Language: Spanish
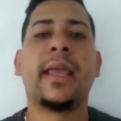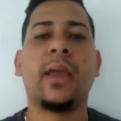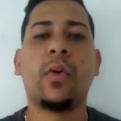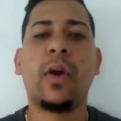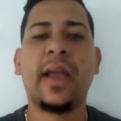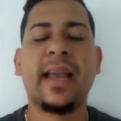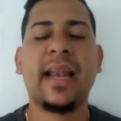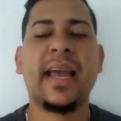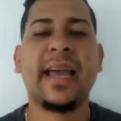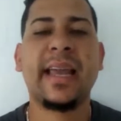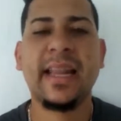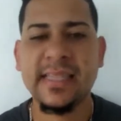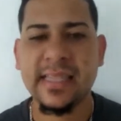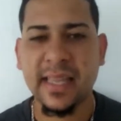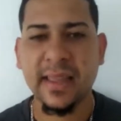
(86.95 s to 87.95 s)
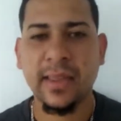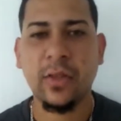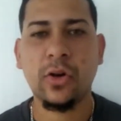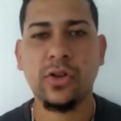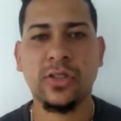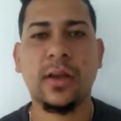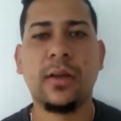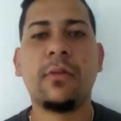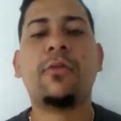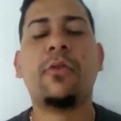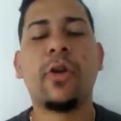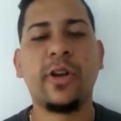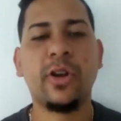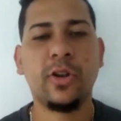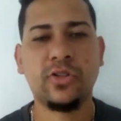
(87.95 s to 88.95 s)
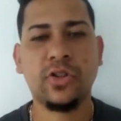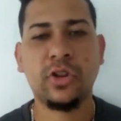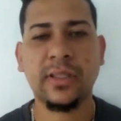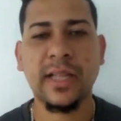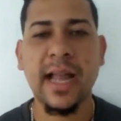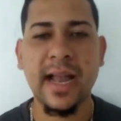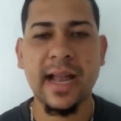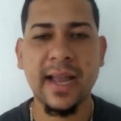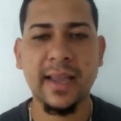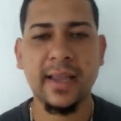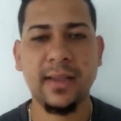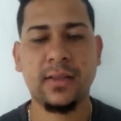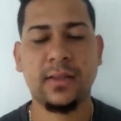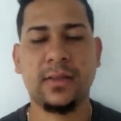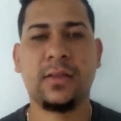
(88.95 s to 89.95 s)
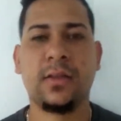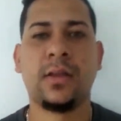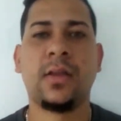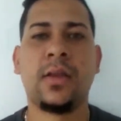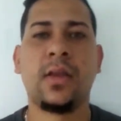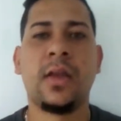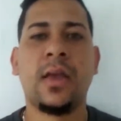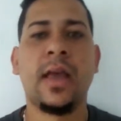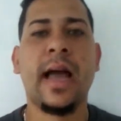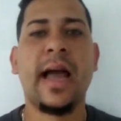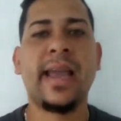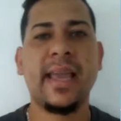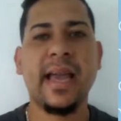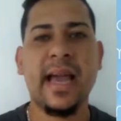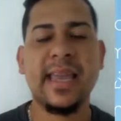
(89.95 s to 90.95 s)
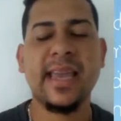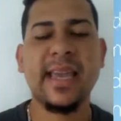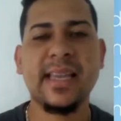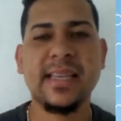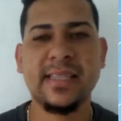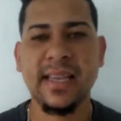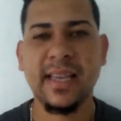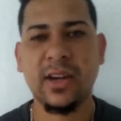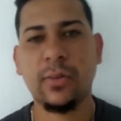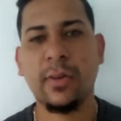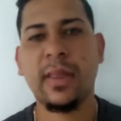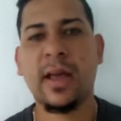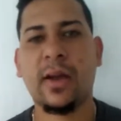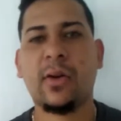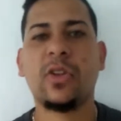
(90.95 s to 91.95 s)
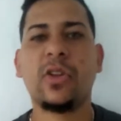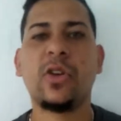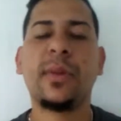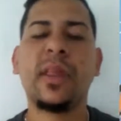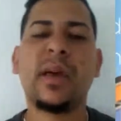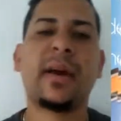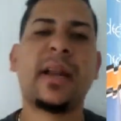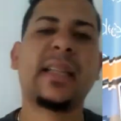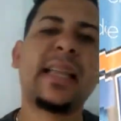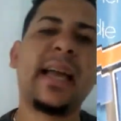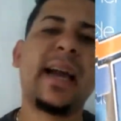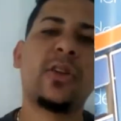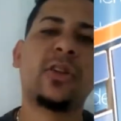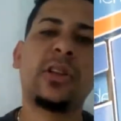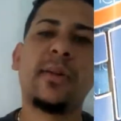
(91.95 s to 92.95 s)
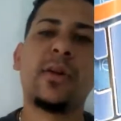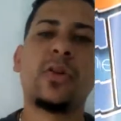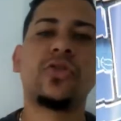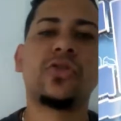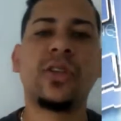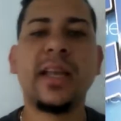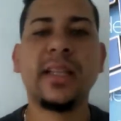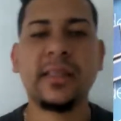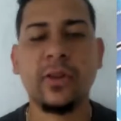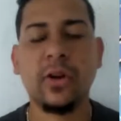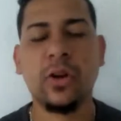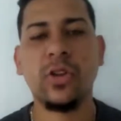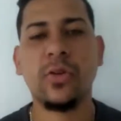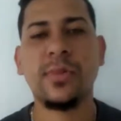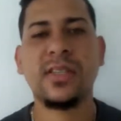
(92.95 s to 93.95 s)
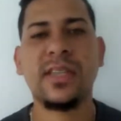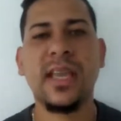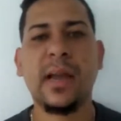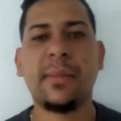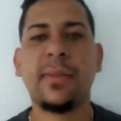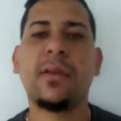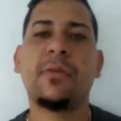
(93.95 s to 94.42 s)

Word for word: Igual que la gerencia de Dosa. Fue y los Soitán ahí. Ahí, ahí es serio, ¿verdad? Cuando yo me desbaratan, ellos estaban conscientes de lo que yo me hicieron a